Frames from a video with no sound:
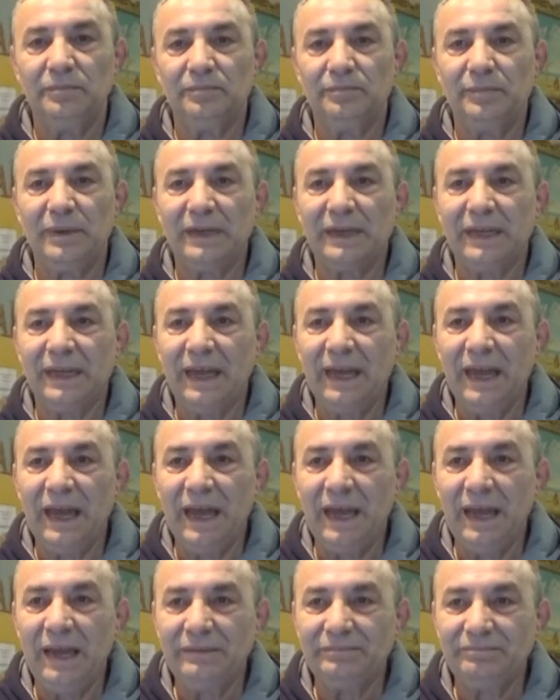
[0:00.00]

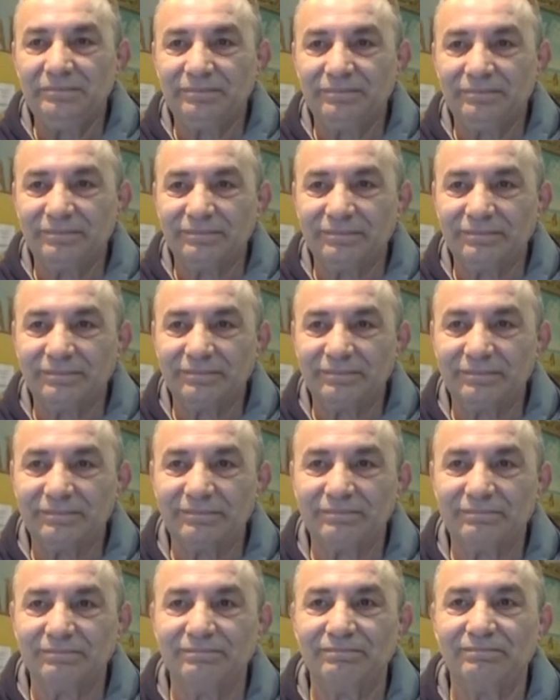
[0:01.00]
perché
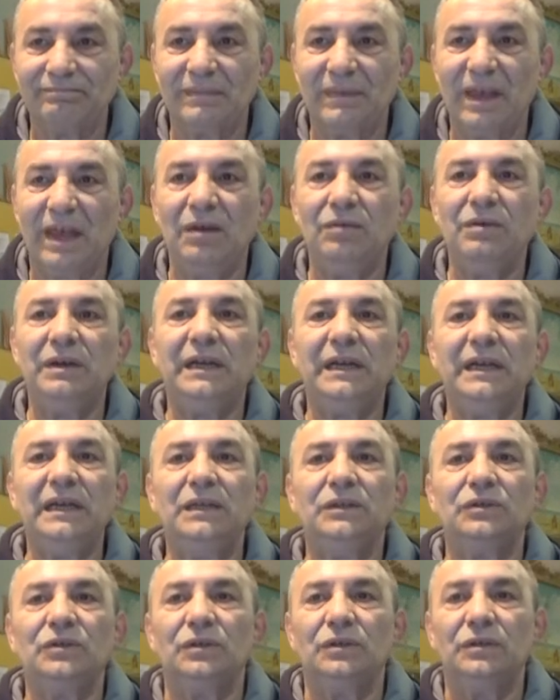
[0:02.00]
è un
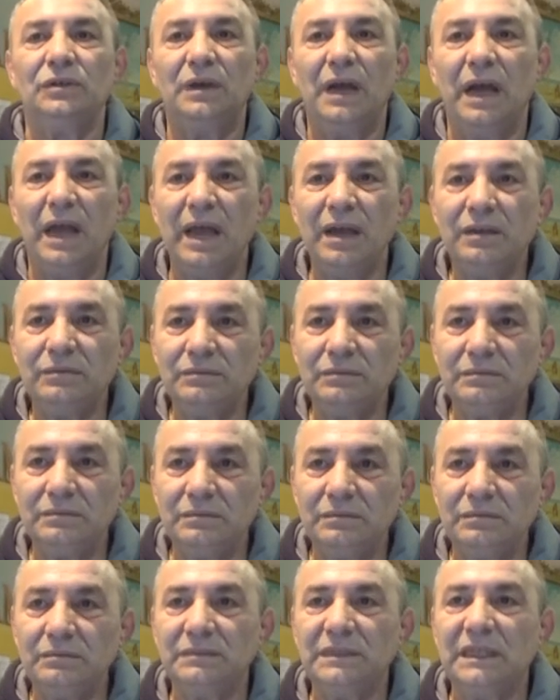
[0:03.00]
grido, è
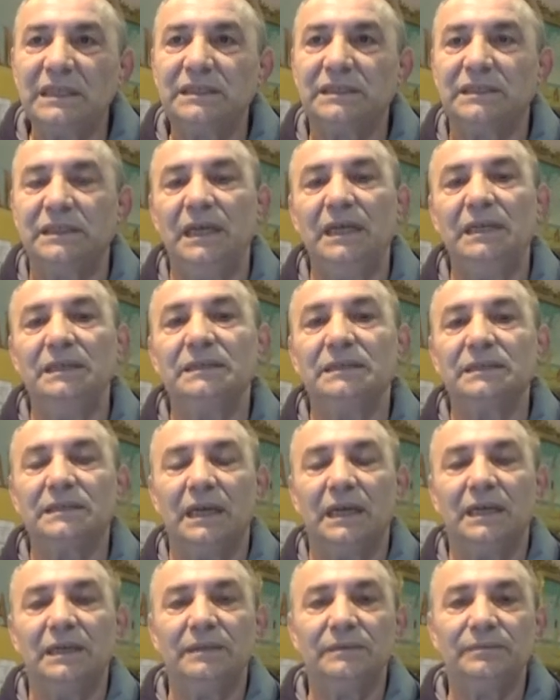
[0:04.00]

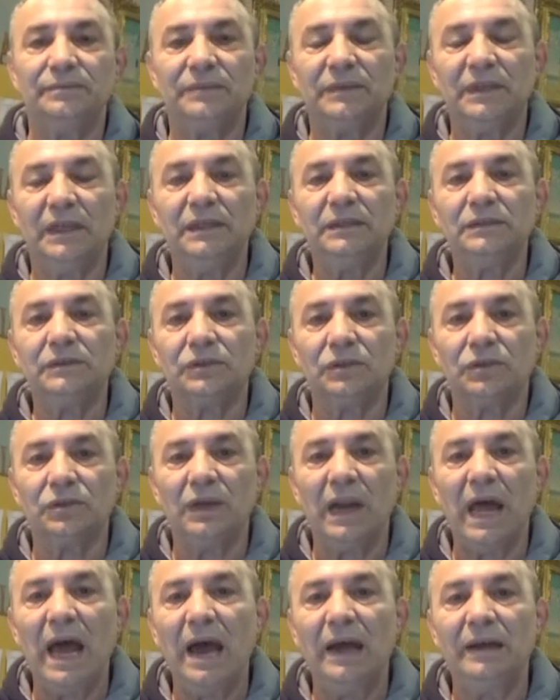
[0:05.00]
un'essenza dentro
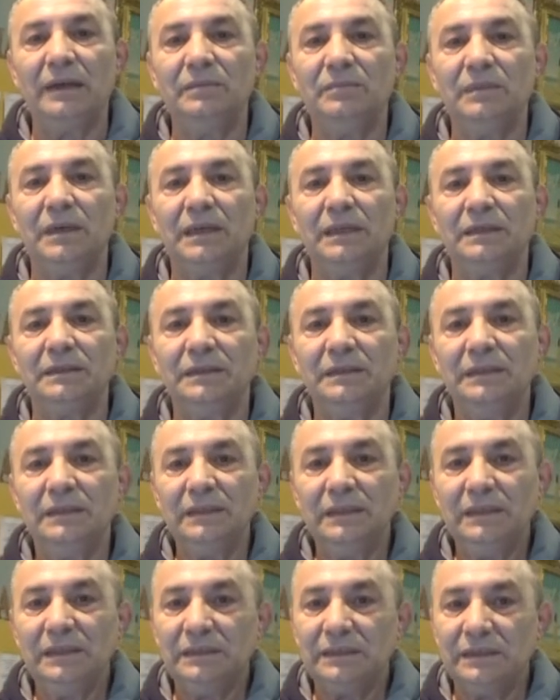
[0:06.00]
l'anima,
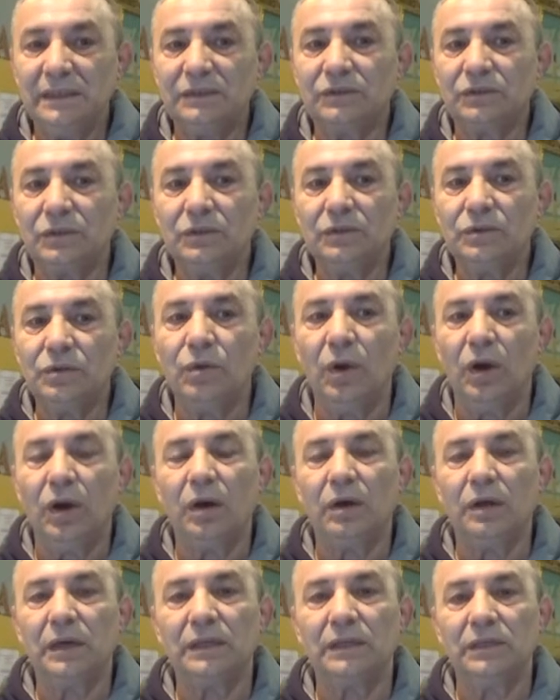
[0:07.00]
dentro il
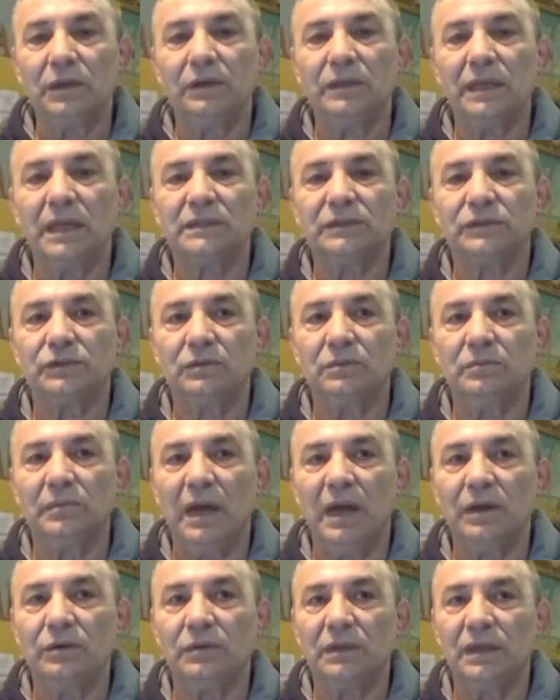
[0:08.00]
cuore di ogni essere
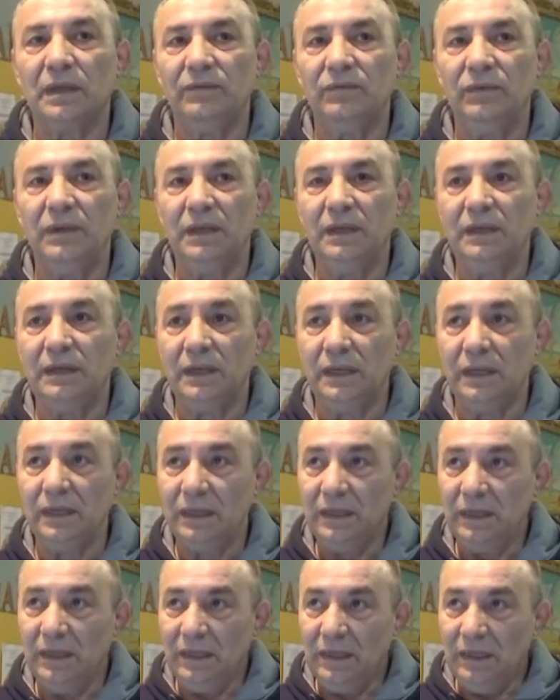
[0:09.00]
umano che
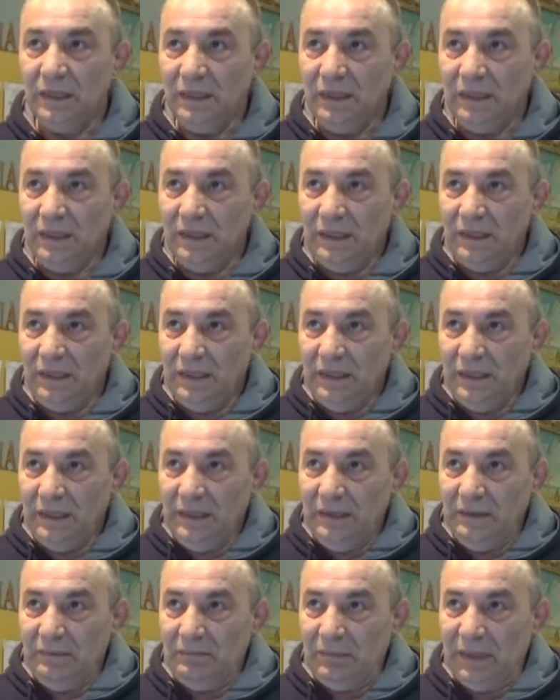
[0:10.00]
viene
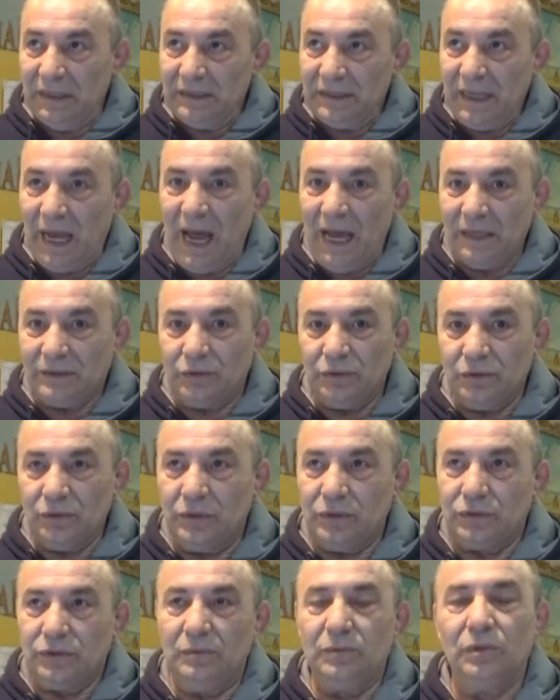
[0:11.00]
mandato in
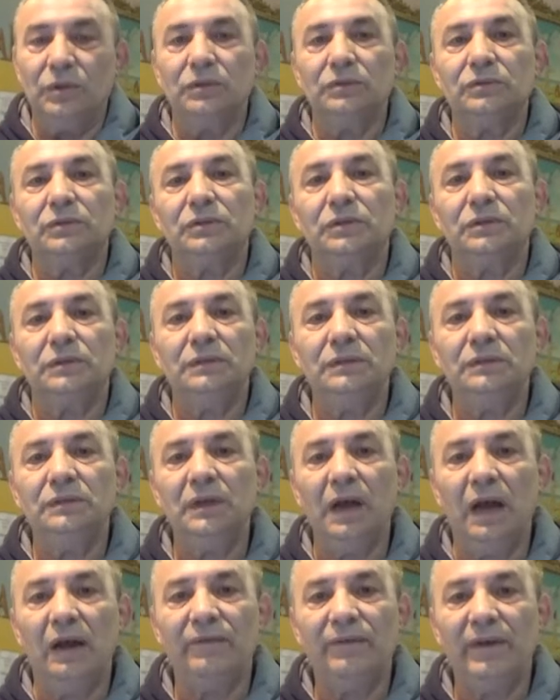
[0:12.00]
questo mondo
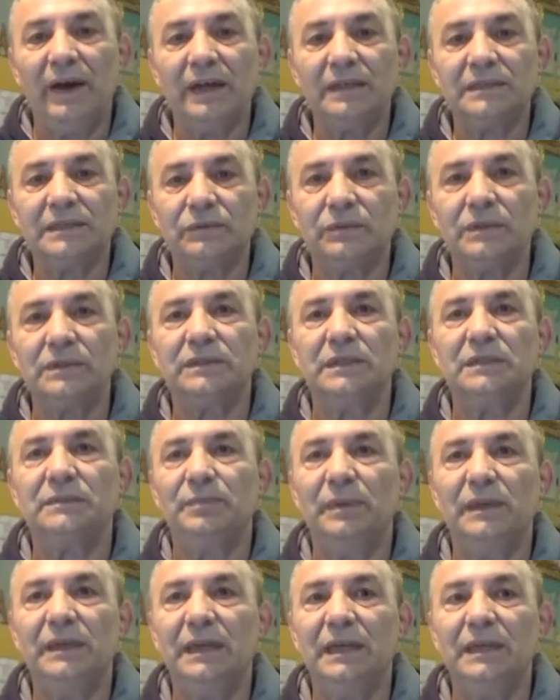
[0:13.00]
a farsi questa
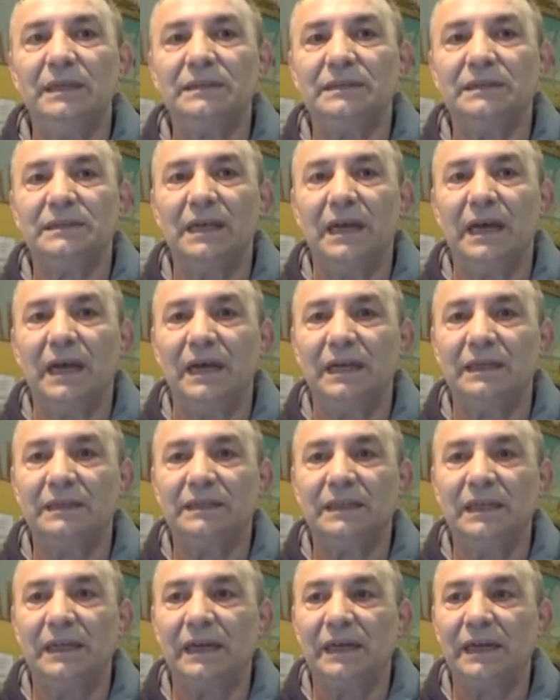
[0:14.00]
esperienza
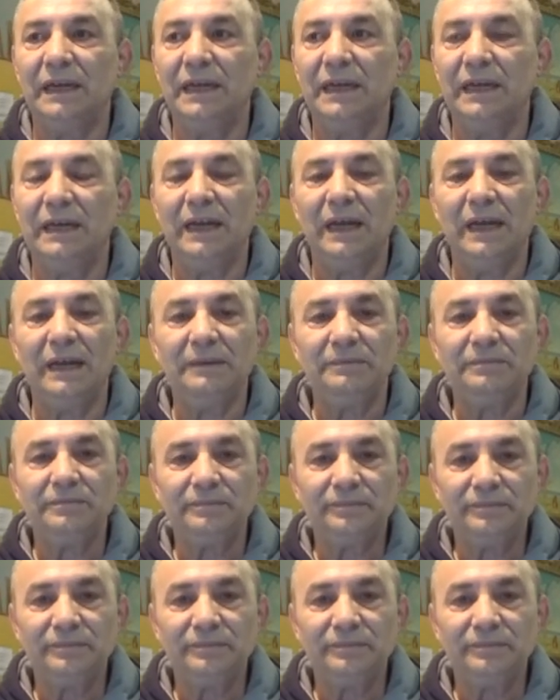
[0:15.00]
terrena